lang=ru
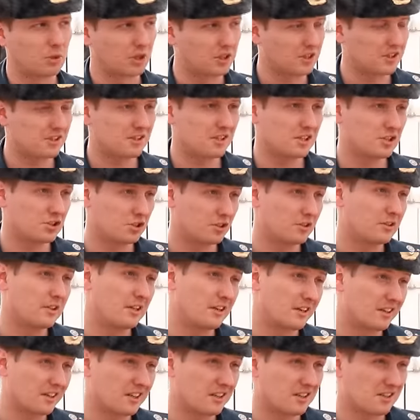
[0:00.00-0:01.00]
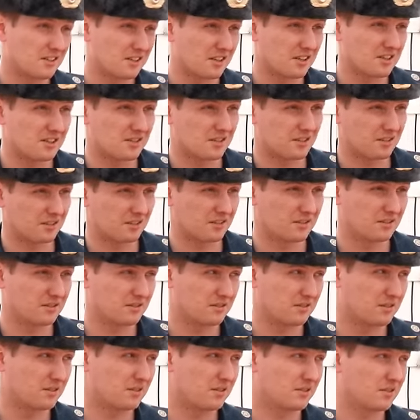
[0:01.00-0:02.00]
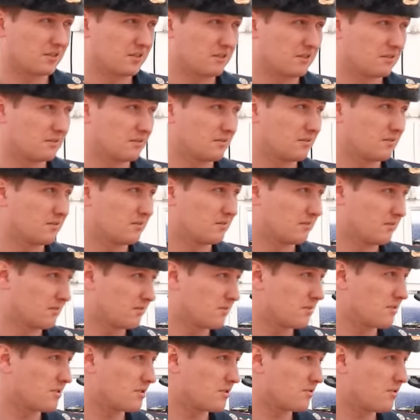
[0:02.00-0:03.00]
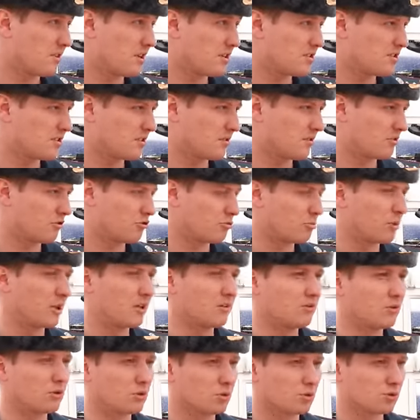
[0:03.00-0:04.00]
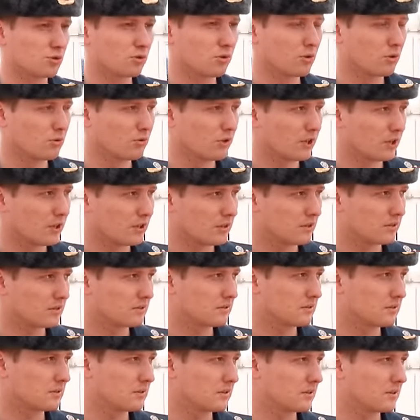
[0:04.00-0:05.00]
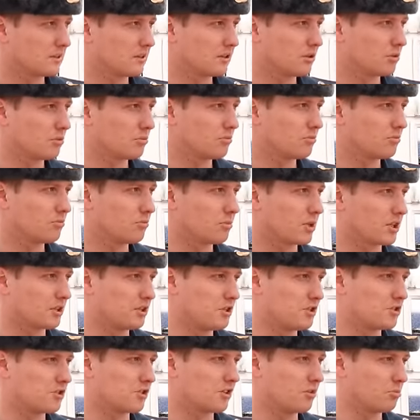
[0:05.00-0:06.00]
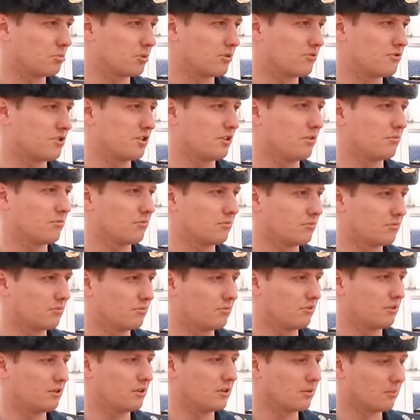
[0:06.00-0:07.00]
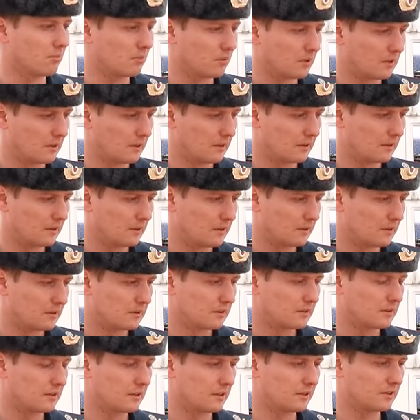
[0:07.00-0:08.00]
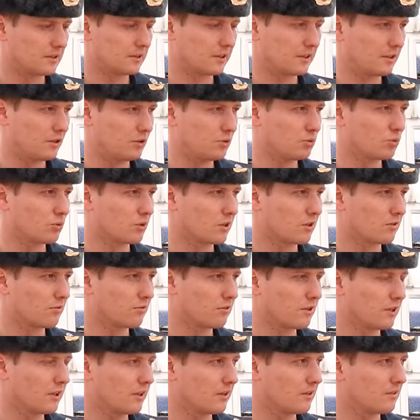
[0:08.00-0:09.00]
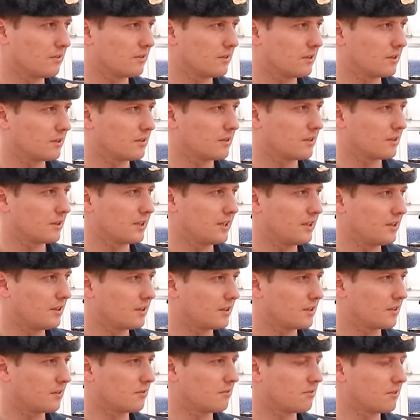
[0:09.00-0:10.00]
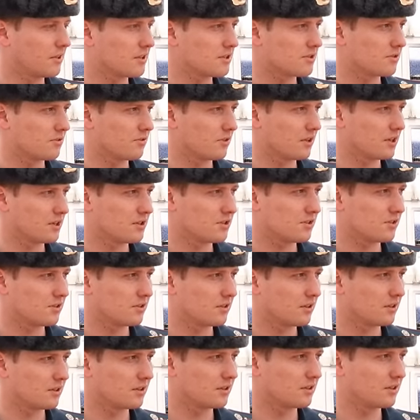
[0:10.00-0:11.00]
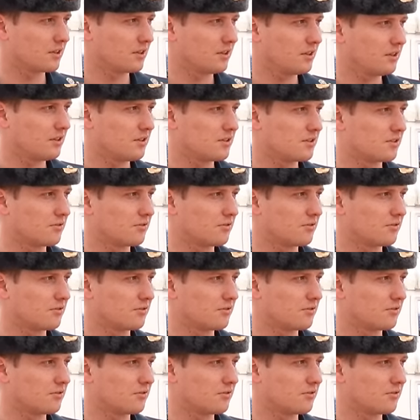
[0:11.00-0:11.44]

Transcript: Предназначен для организации э, связи в полевых условиях э, практически по всем видам это и УКВ, это и КВ-связь, это и